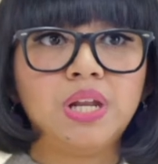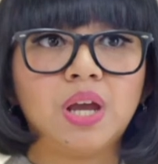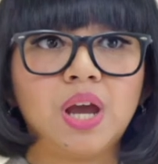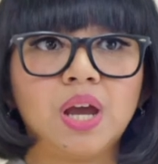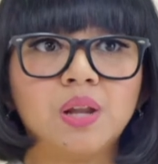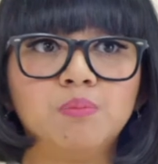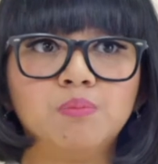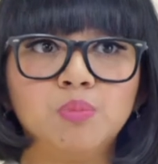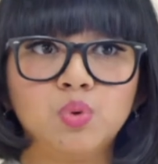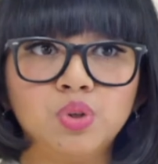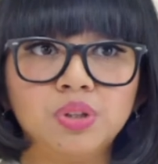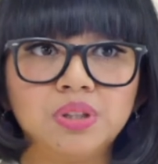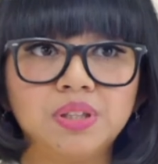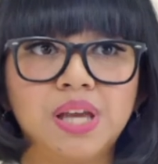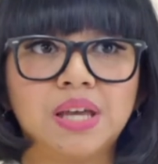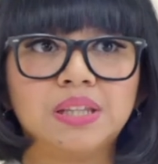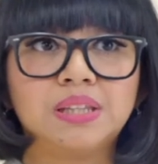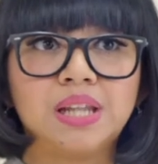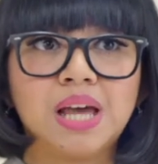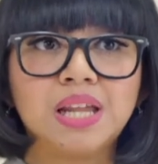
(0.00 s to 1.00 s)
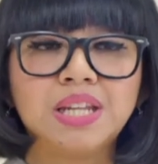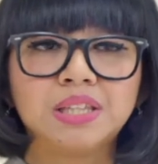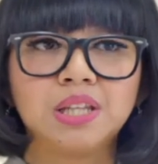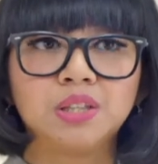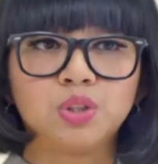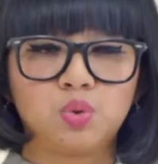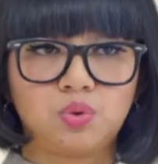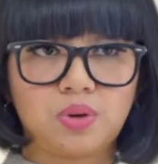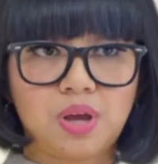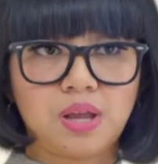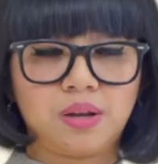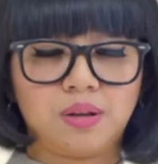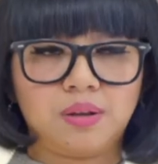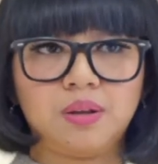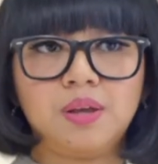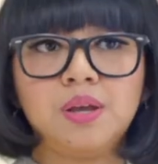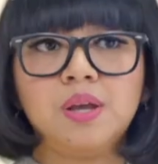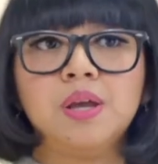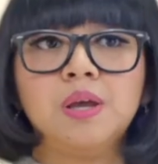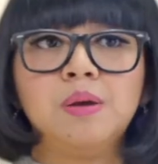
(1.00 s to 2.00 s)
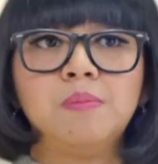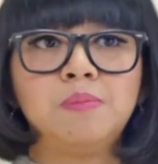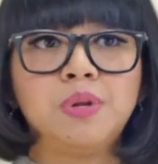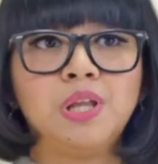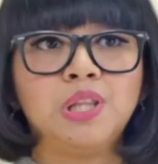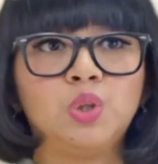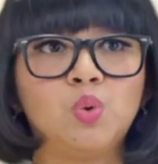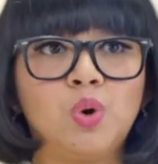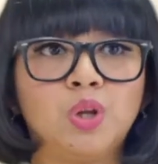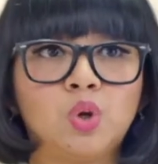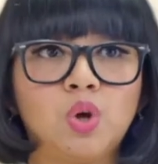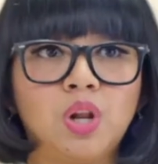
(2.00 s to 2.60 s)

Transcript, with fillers: dengan mood yang telah ditentukan. Penentuan